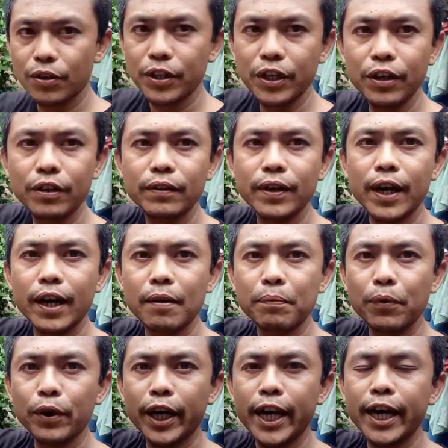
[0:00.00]
yun mga
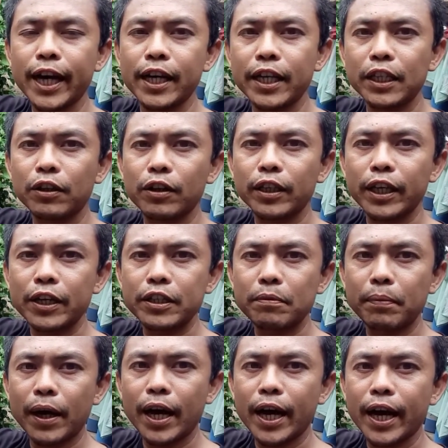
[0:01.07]
kapugi, andito na tayo sa
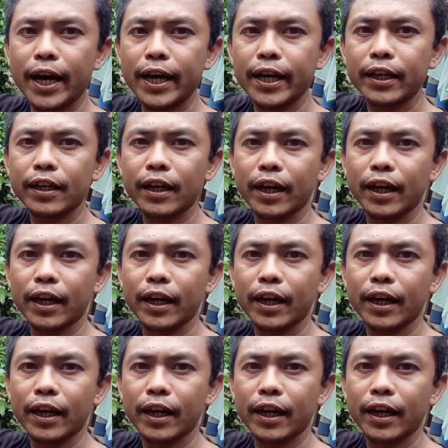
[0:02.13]
bahay.